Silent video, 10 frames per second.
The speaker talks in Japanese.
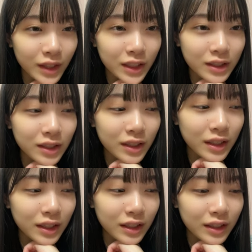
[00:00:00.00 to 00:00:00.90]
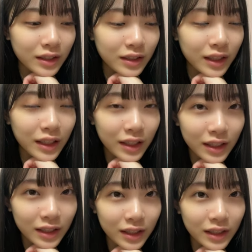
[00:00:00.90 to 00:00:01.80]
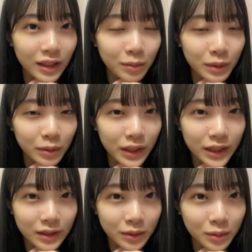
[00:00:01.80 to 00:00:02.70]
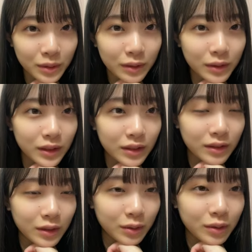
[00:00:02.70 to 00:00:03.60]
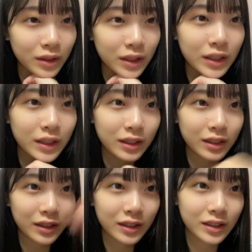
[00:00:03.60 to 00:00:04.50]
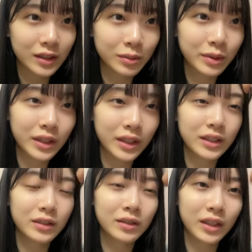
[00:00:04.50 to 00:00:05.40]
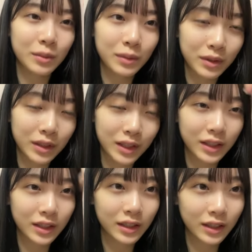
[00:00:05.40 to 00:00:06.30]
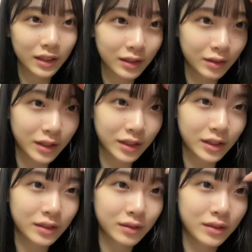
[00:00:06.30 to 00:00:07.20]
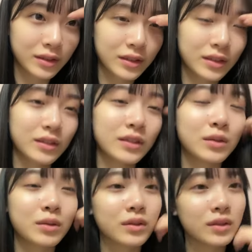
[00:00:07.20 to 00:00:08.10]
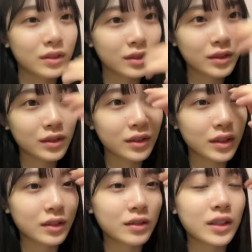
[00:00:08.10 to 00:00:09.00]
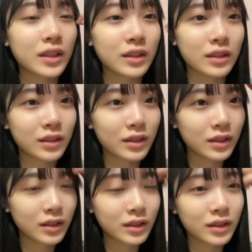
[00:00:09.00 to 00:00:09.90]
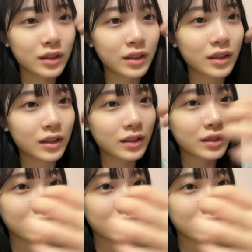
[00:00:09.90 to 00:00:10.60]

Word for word: 逆になんか投げられた球を返す方が私は得意で自分からその球を投げれない人なんですよそうなのでなんか